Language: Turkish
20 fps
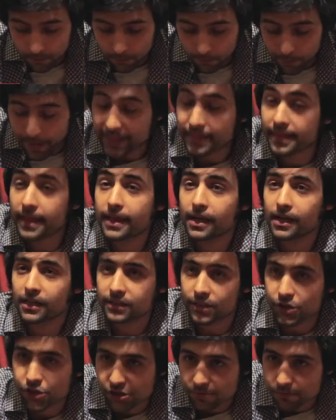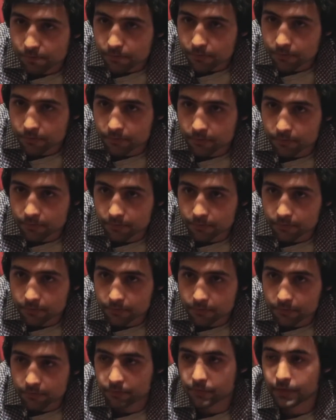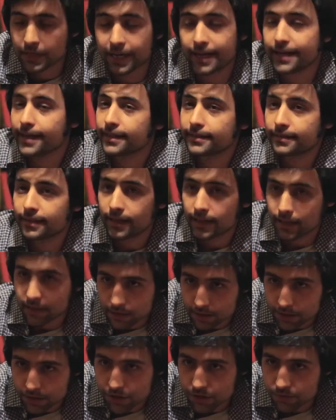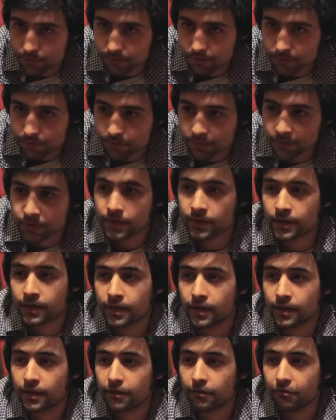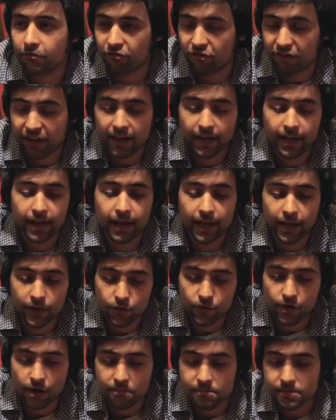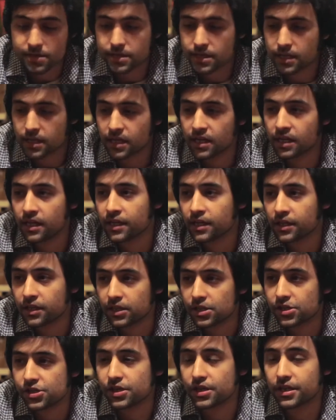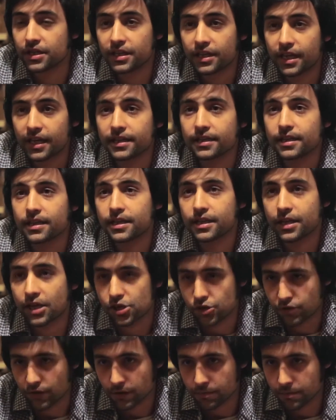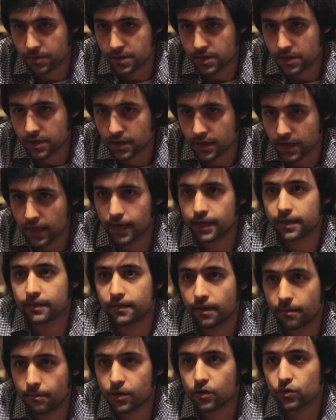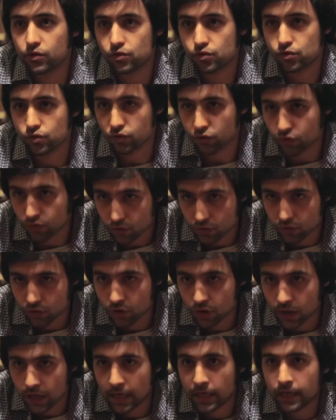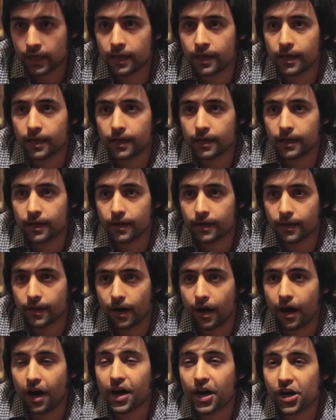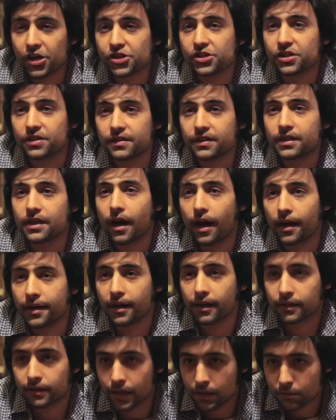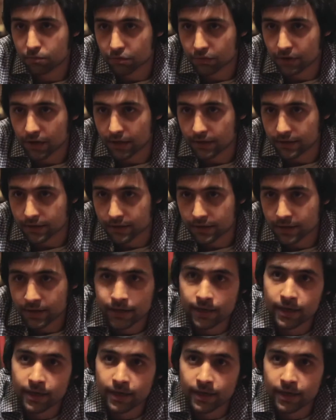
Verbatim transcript: metne yaklaşım, karaktere yaklaşım ve en önemlisi kişinin kendini keşfetmesi. Yani temel oyunculuğun e, araştırdığı kaynaklar bunlardır.